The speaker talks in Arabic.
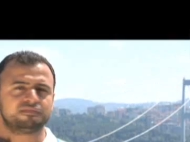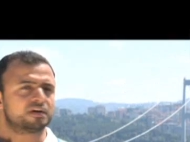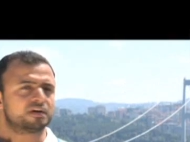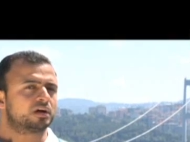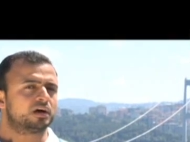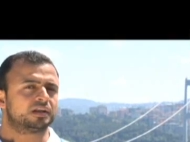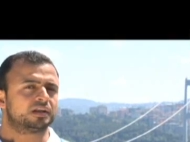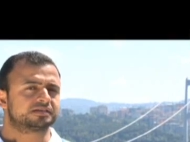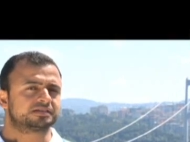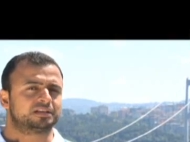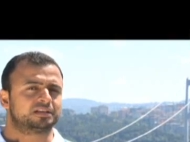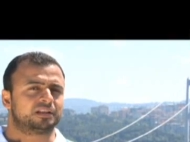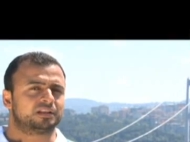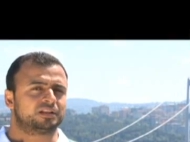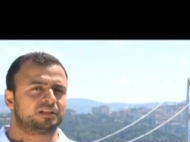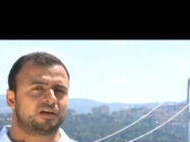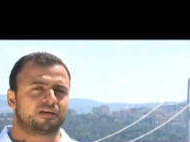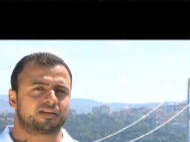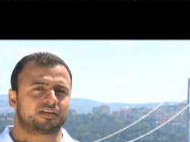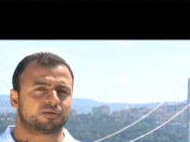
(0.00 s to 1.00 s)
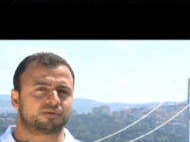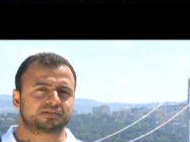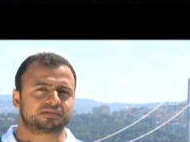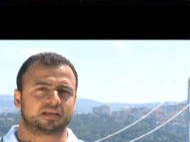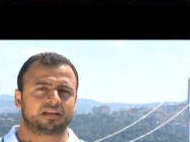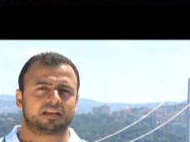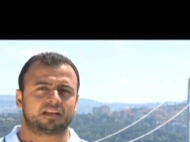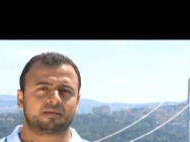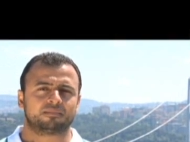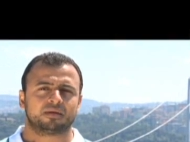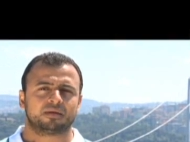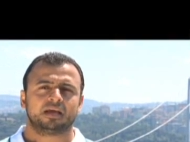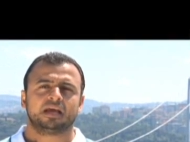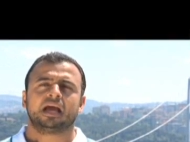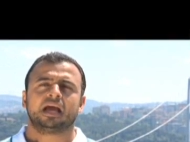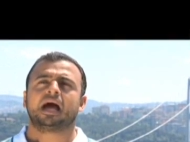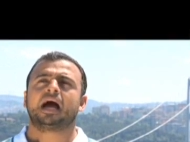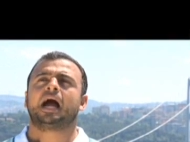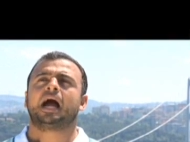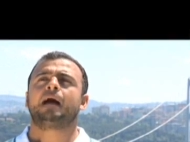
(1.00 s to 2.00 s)
فقال صلى الله عليه وسلم
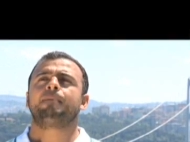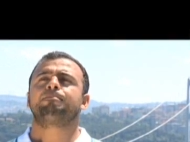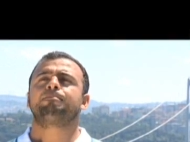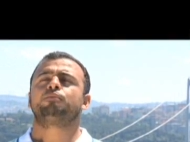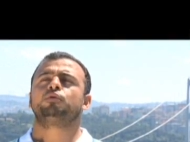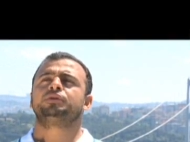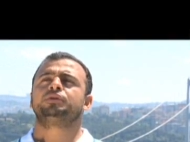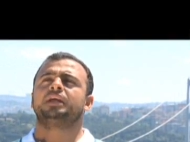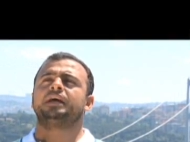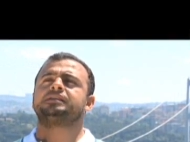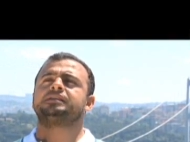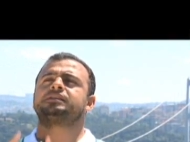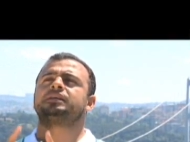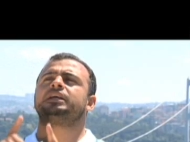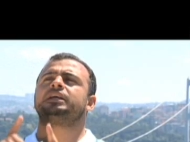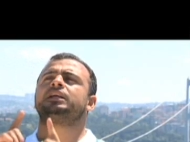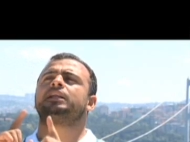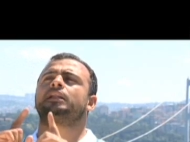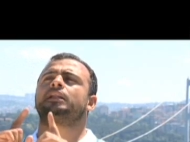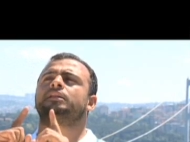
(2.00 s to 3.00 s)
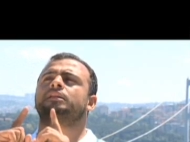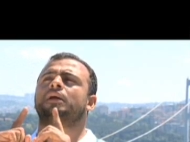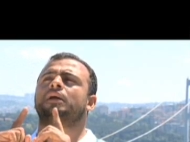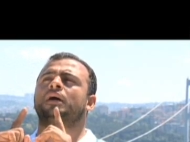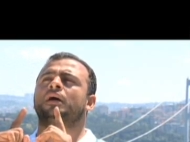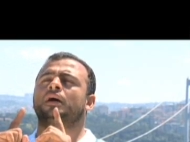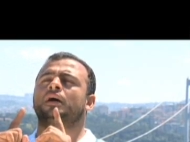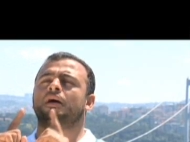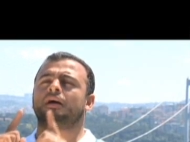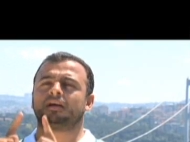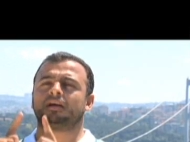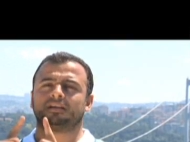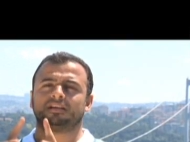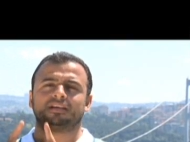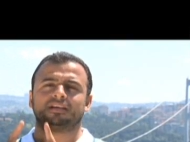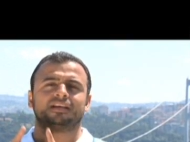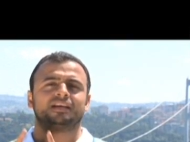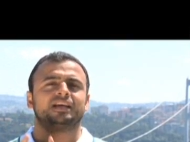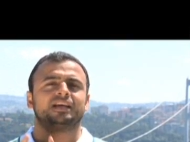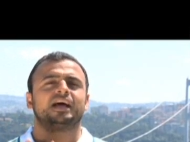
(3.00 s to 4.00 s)
أحب الناس إلى الله
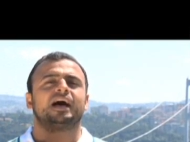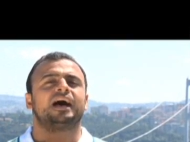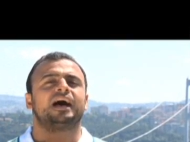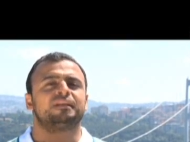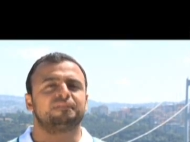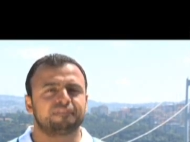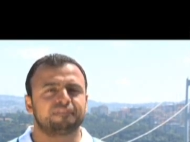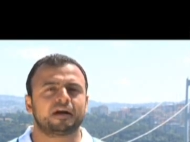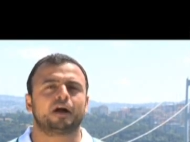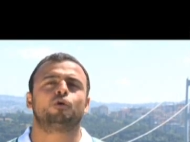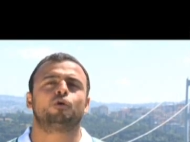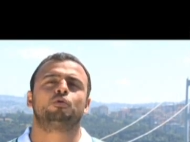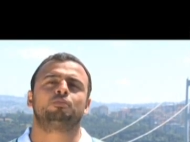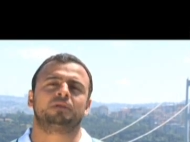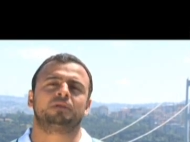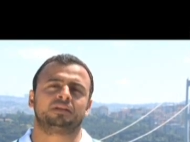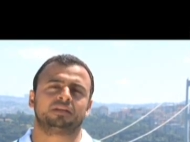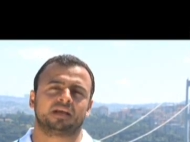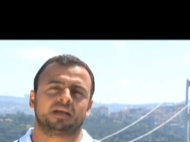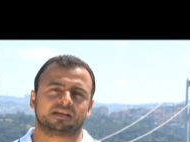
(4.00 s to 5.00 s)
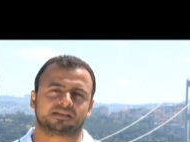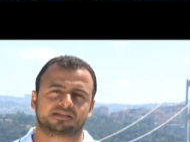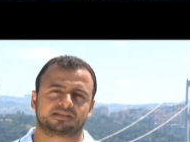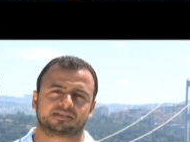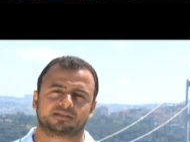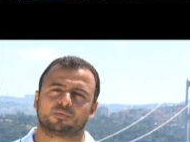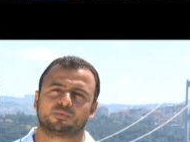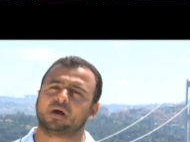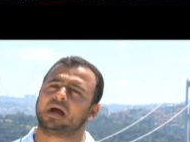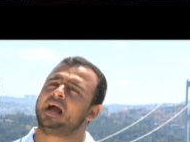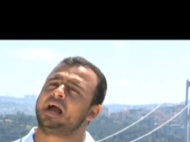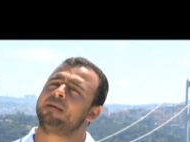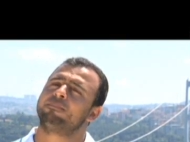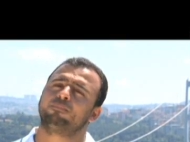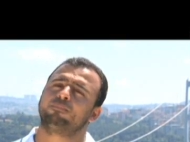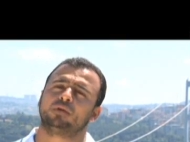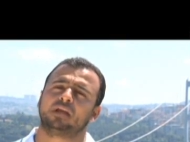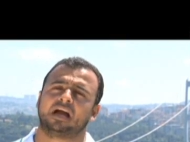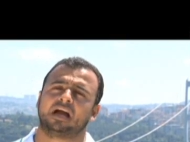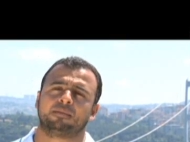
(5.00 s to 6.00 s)
أنفعهم للناس
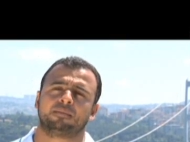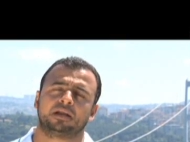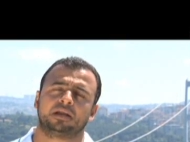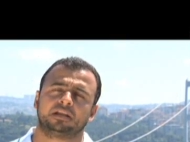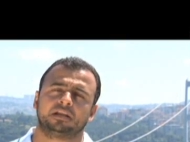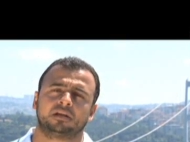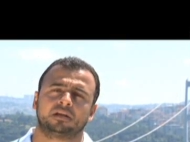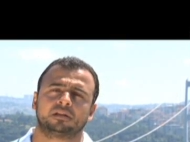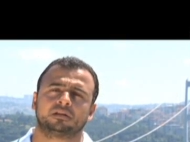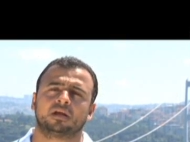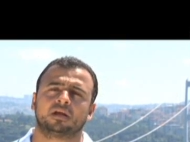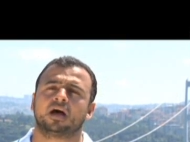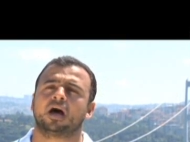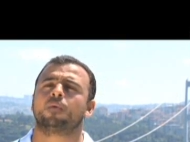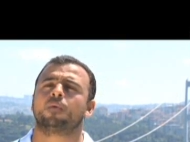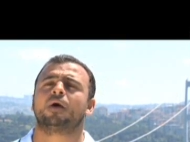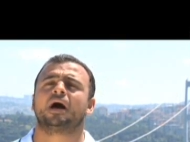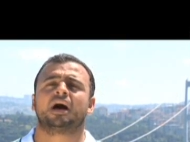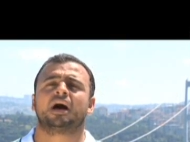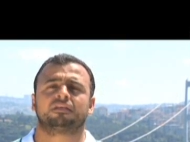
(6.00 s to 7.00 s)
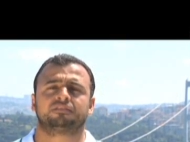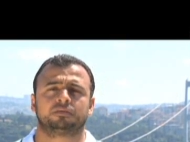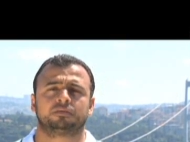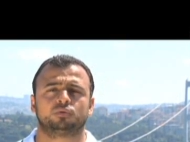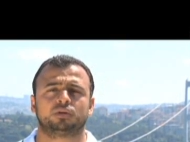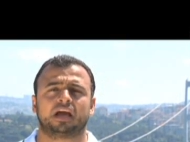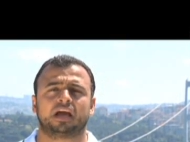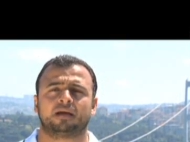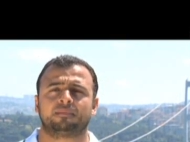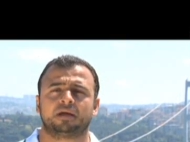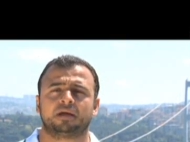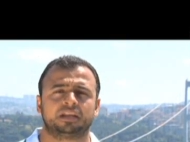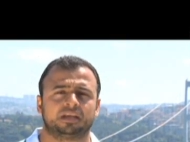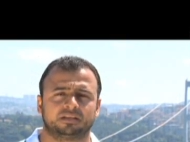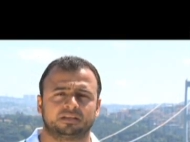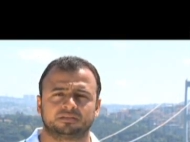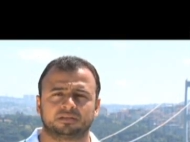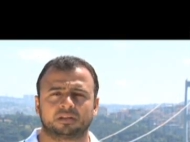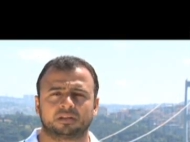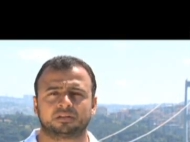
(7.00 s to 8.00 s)
وأحب الأعمال إلى الله أو أعظم الأعمال
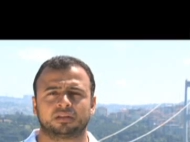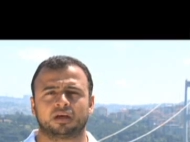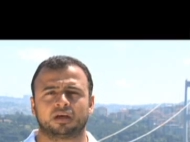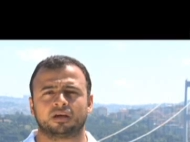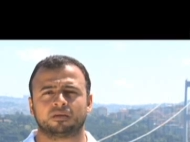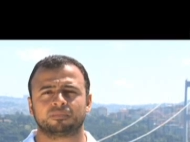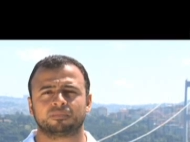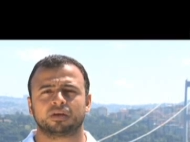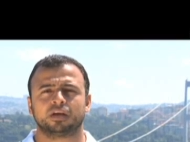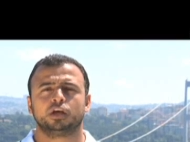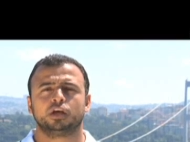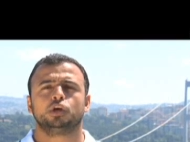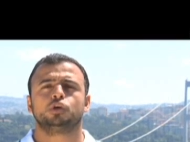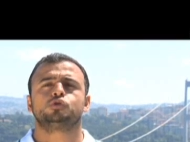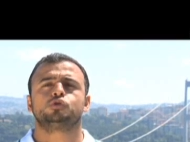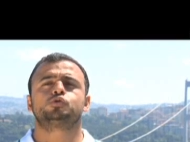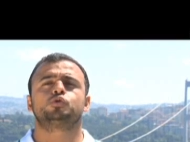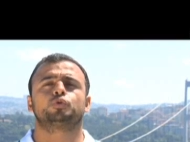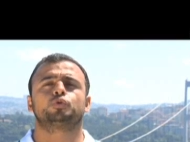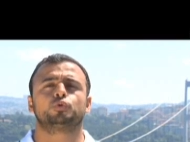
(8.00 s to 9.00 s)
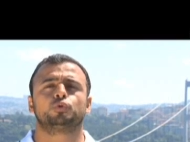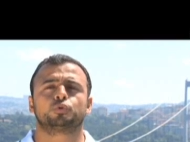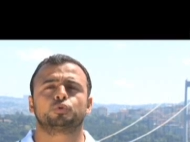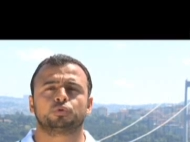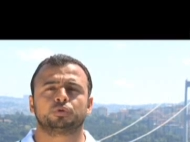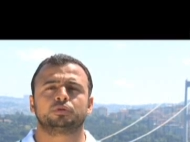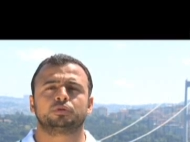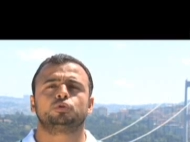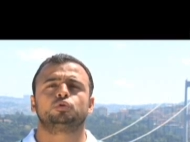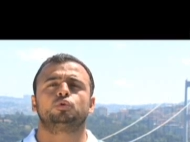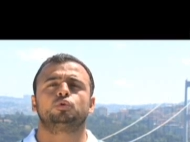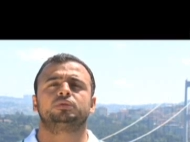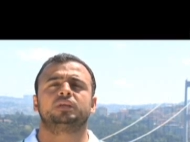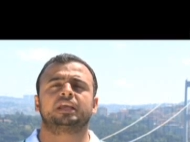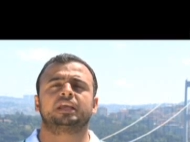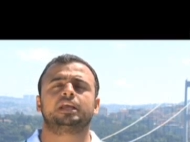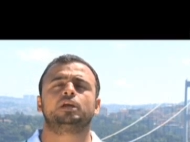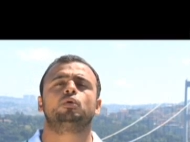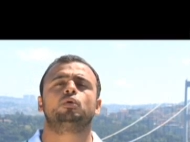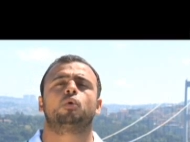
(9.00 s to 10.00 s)
عند الله سرور
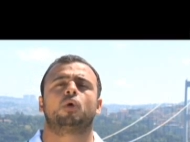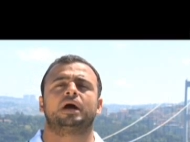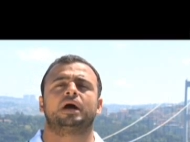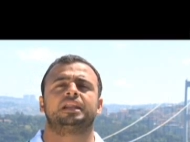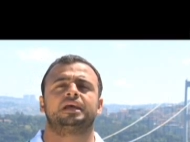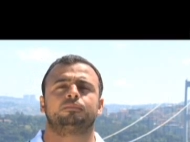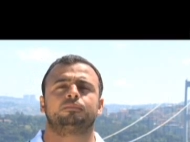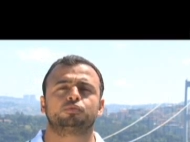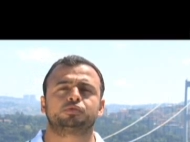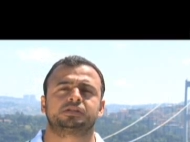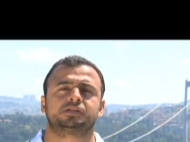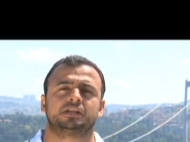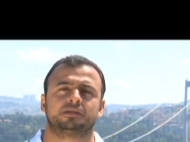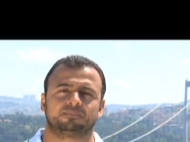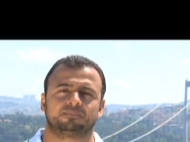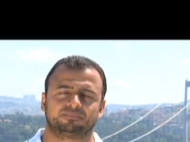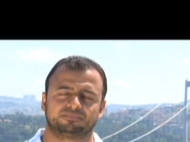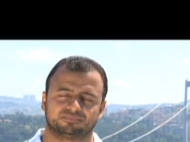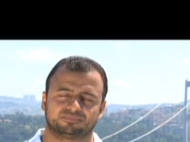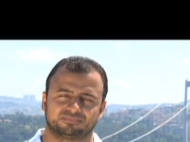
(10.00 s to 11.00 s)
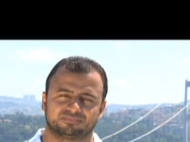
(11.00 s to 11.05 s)
تدخله على مسلم